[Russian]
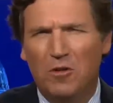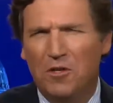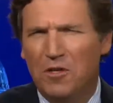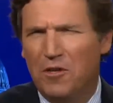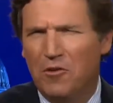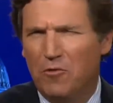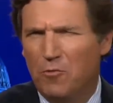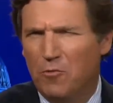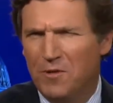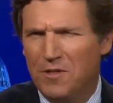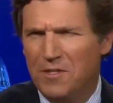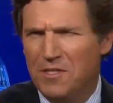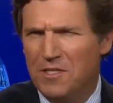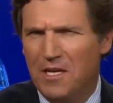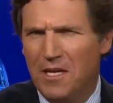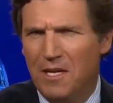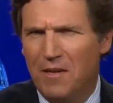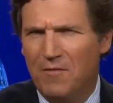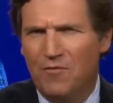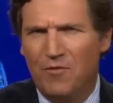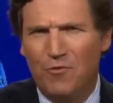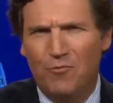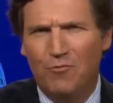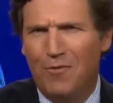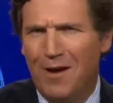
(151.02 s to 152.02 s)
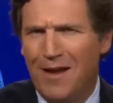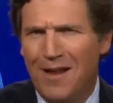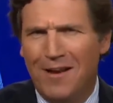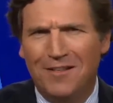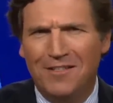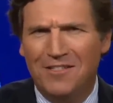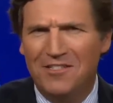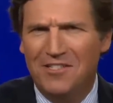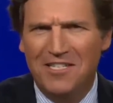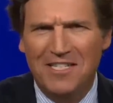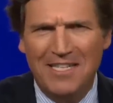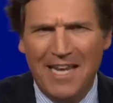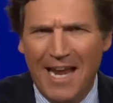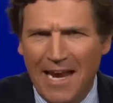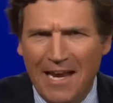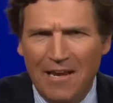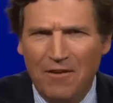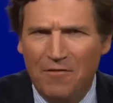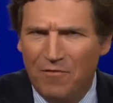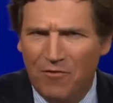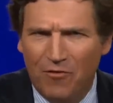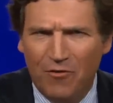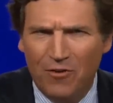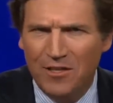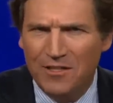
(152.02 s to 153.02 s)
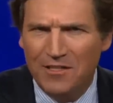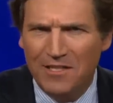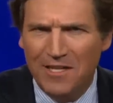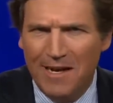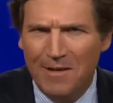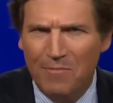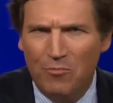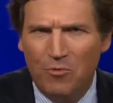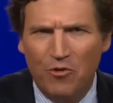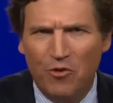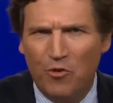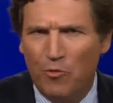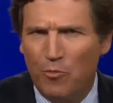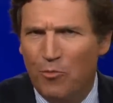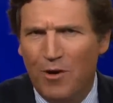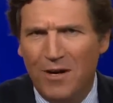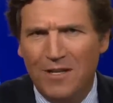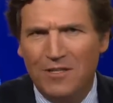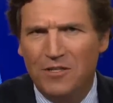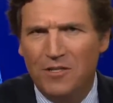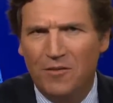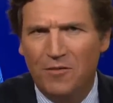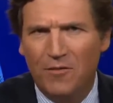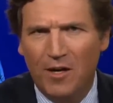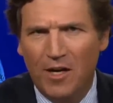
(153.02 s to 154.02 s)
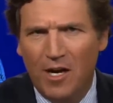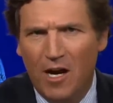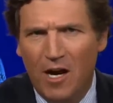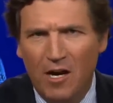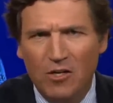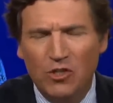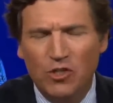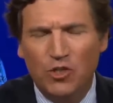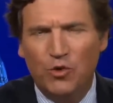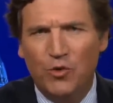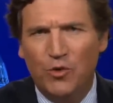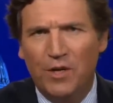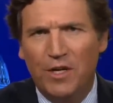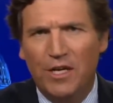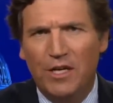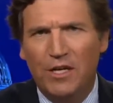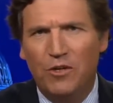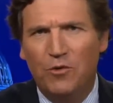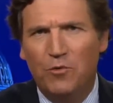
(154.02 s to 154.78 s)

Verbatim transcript: подумать, что нормальный руководитель, управляющий штатом или страной,